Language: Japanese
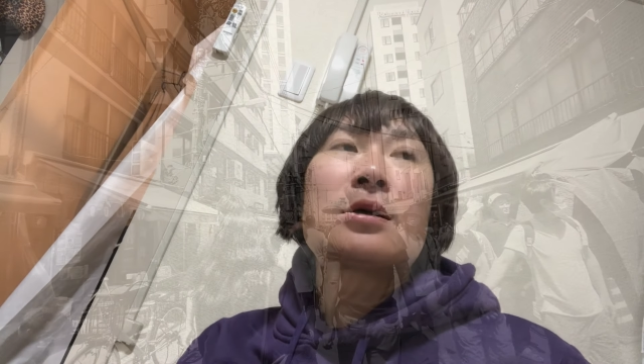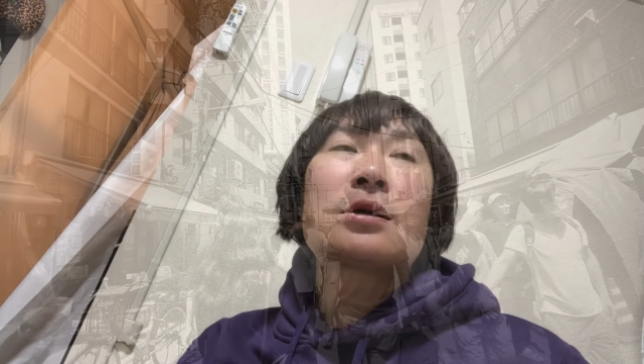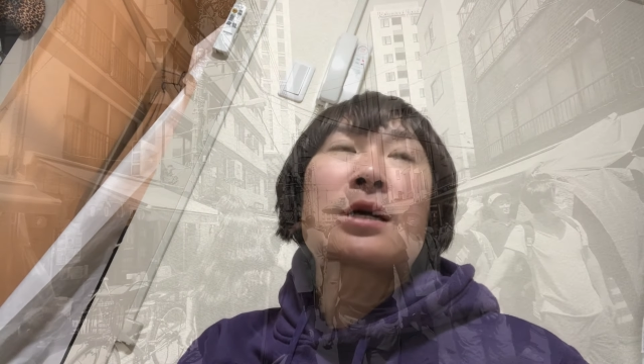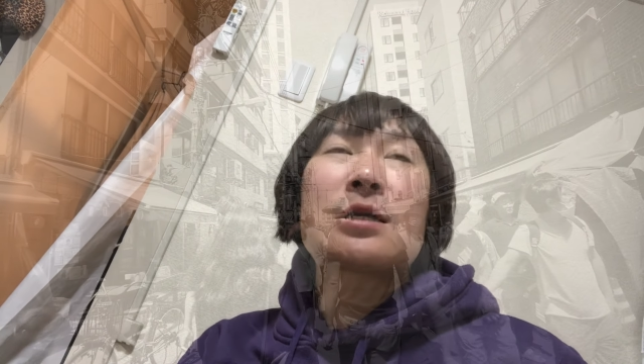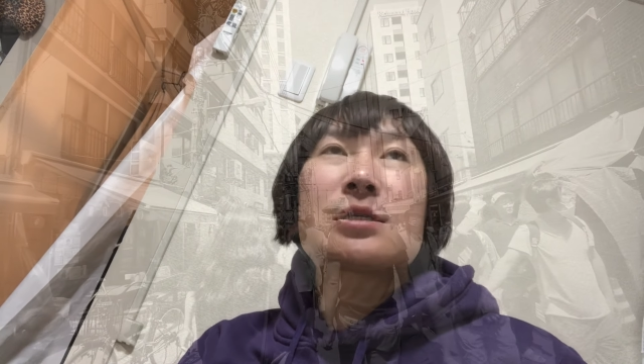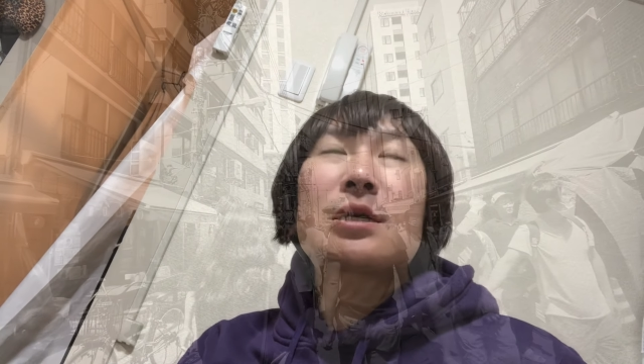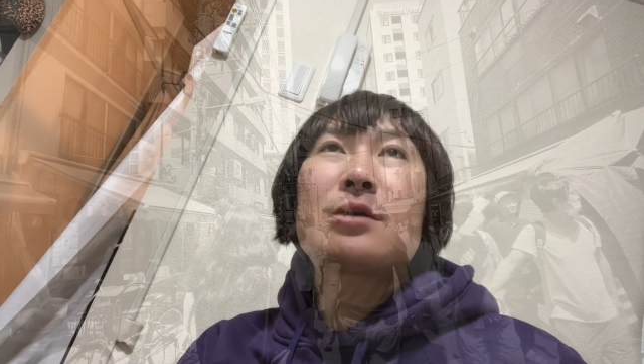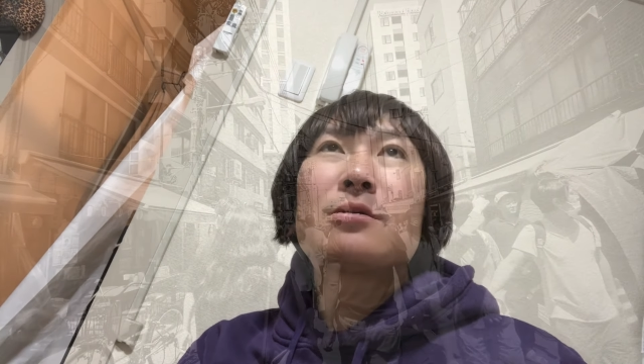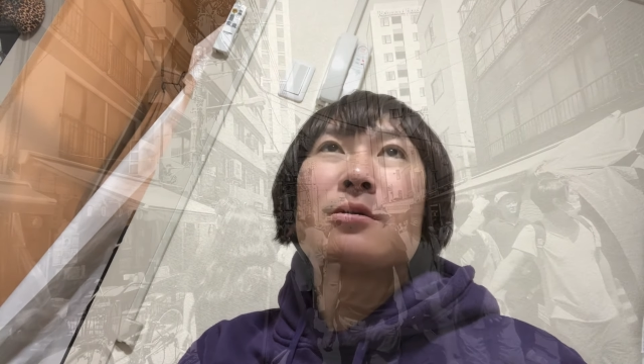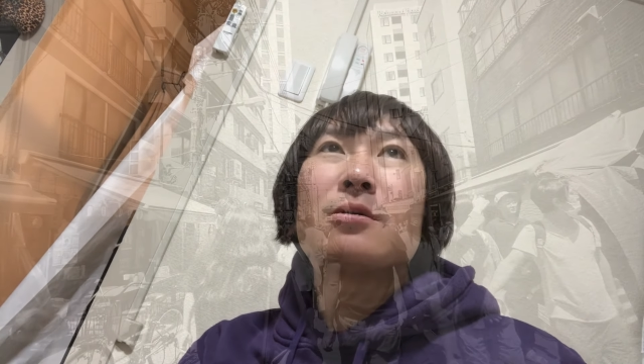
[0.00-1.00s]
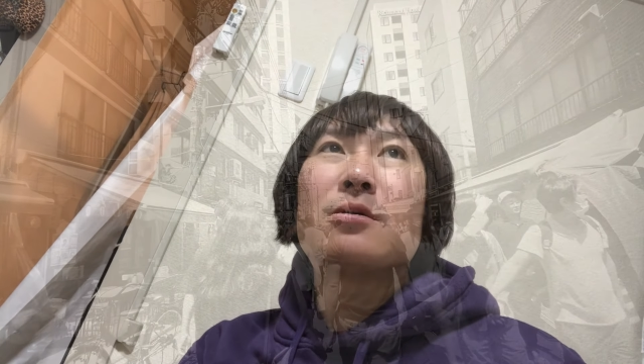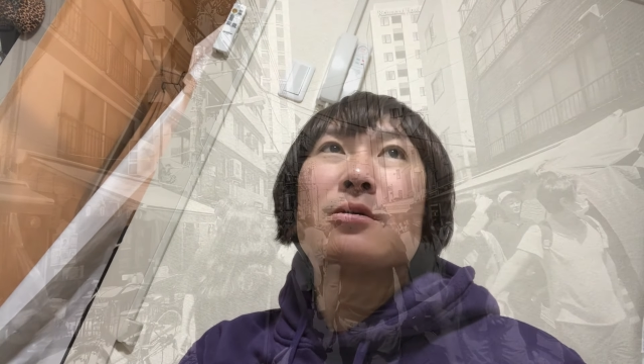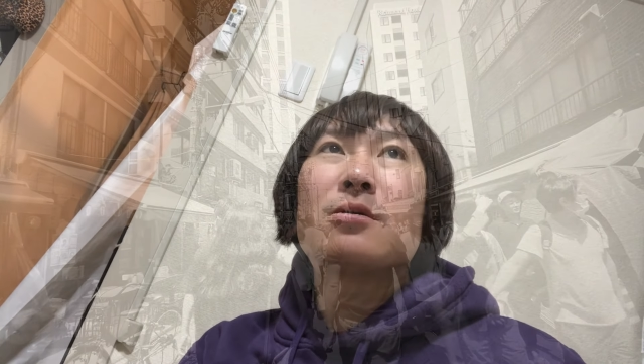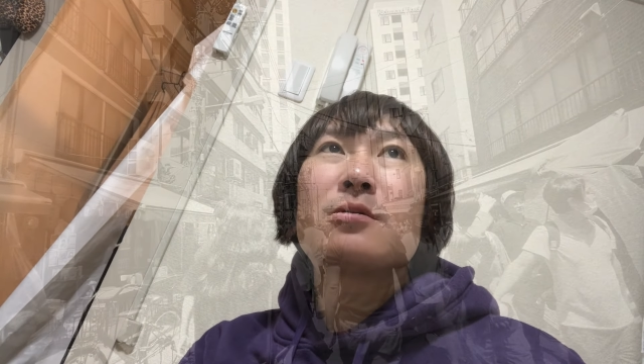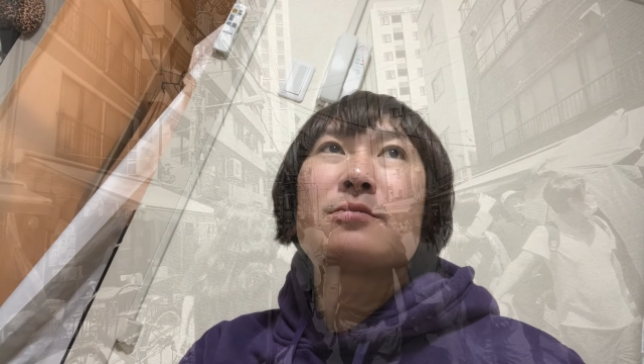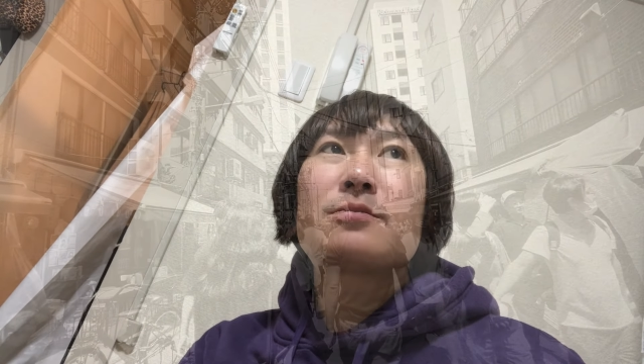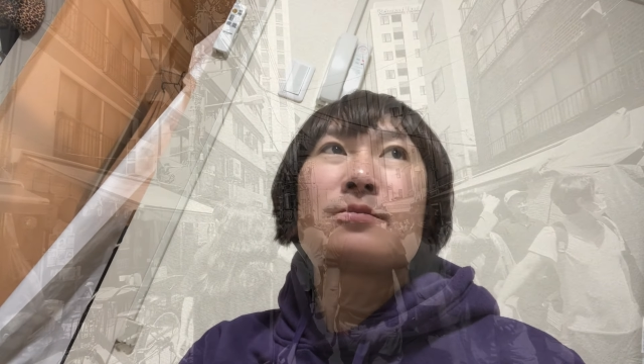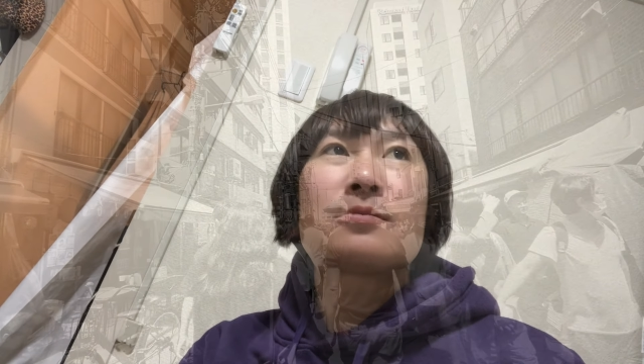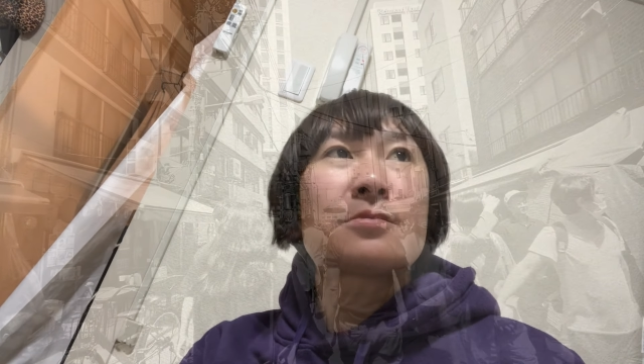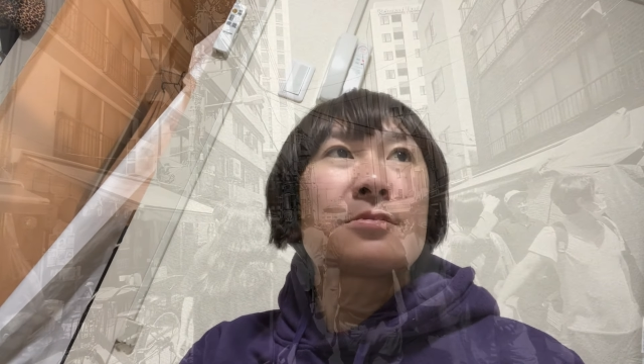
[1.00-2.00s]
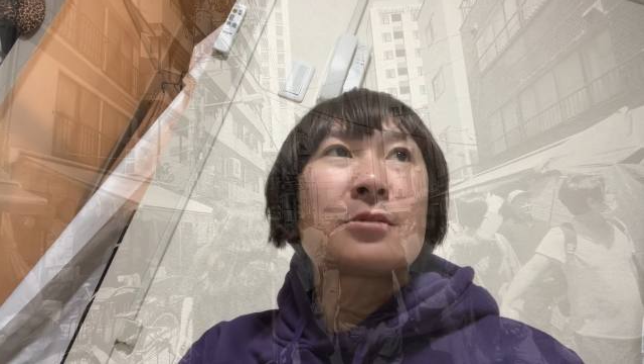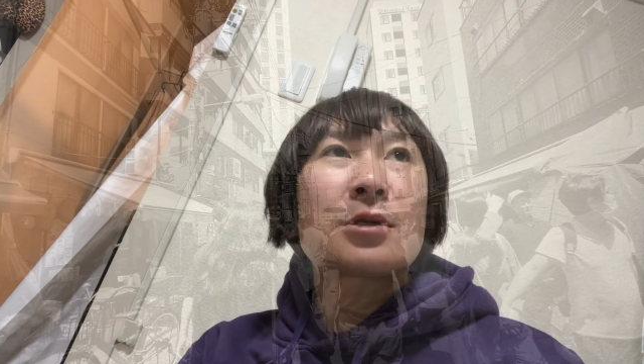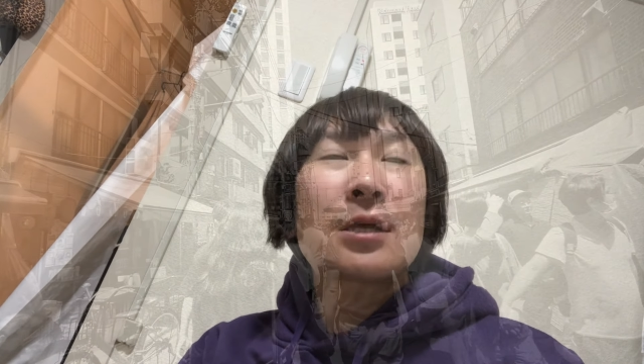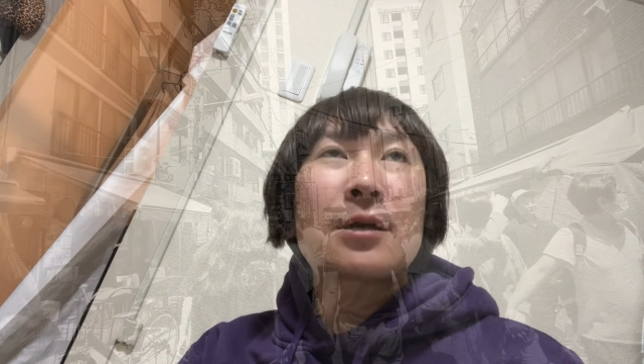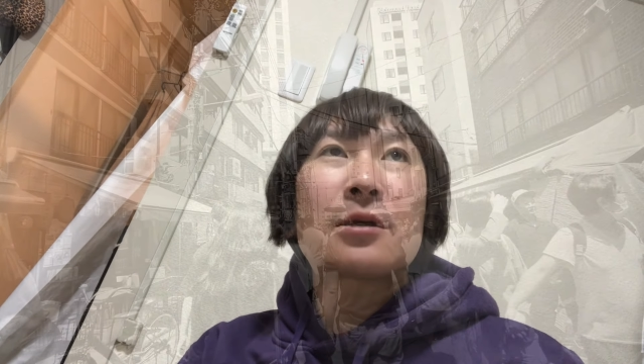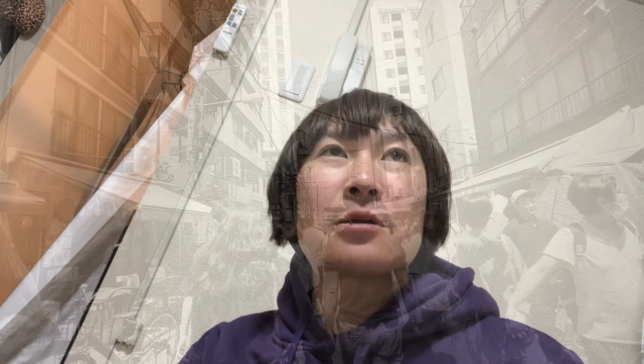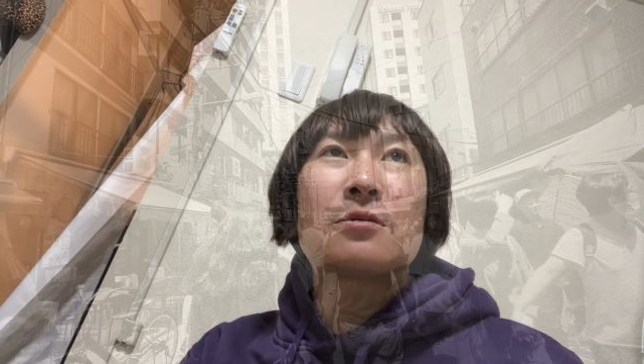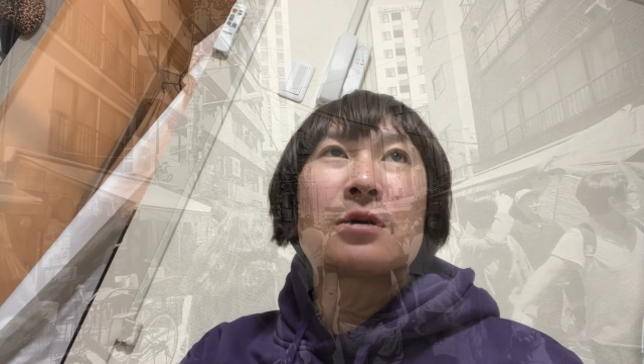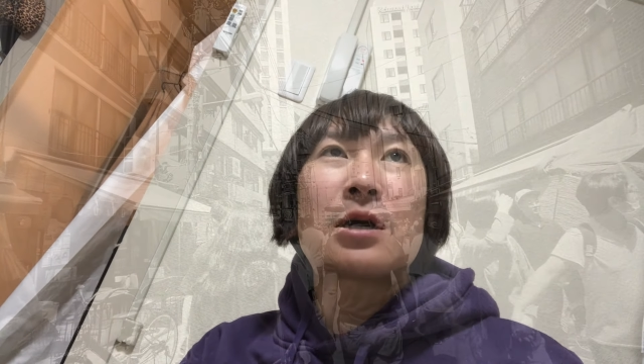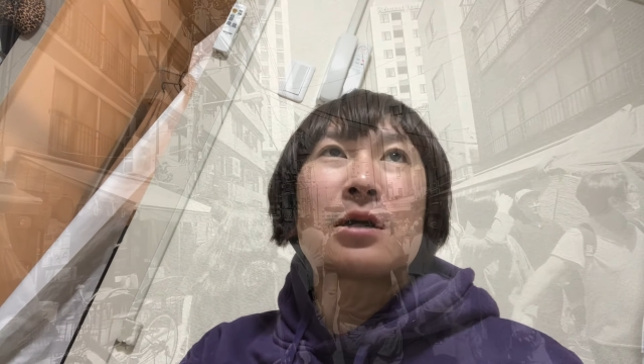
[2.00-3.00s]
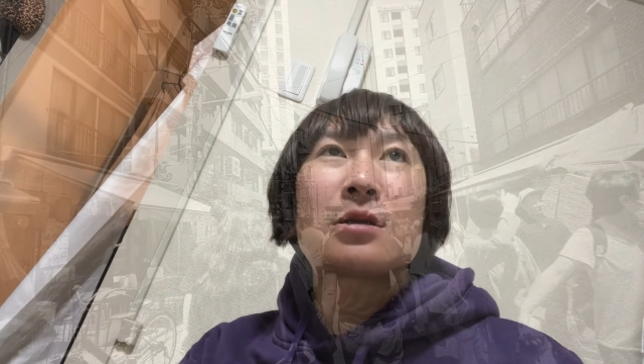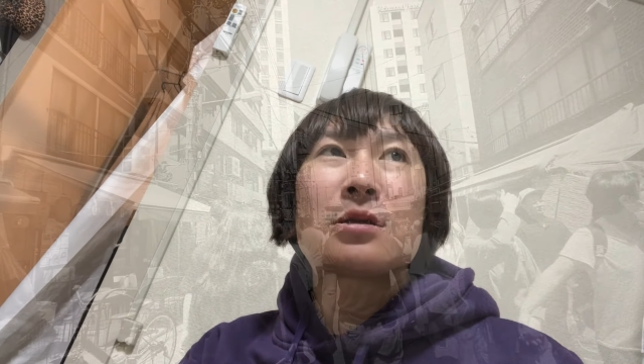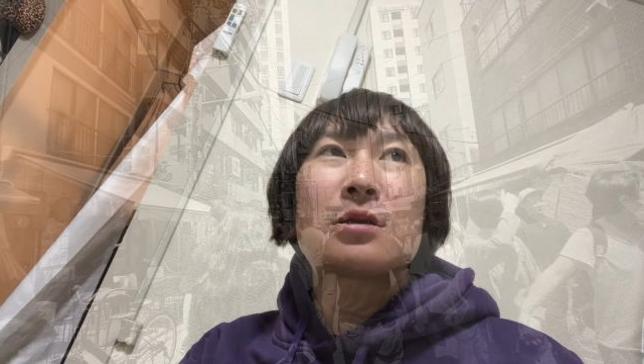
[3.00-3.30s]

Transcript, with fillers: 価値観の転化っていうのが